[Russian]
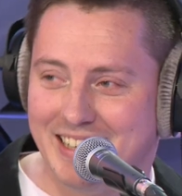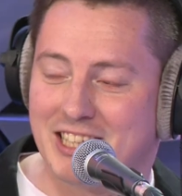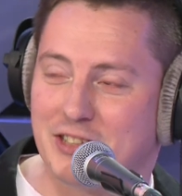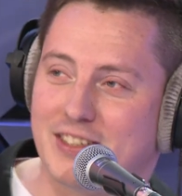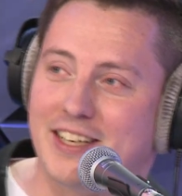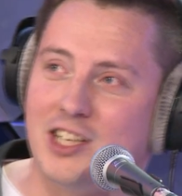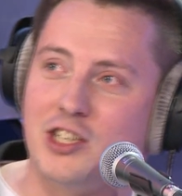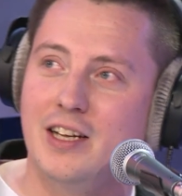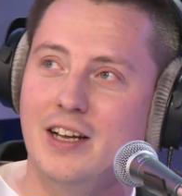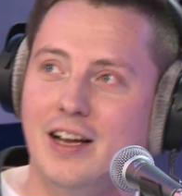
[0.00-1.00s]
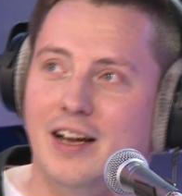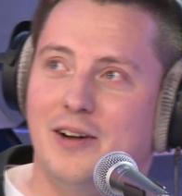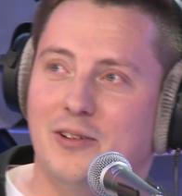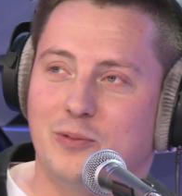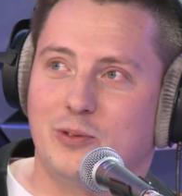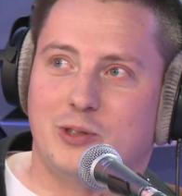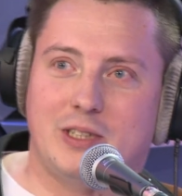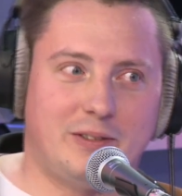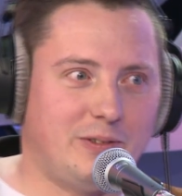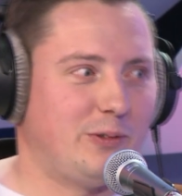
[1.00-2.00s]
наши встречи. А, ну, потому
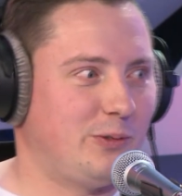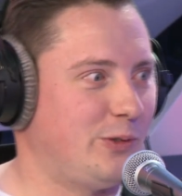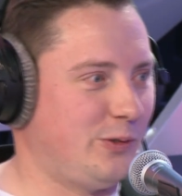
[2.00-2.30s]
что вот,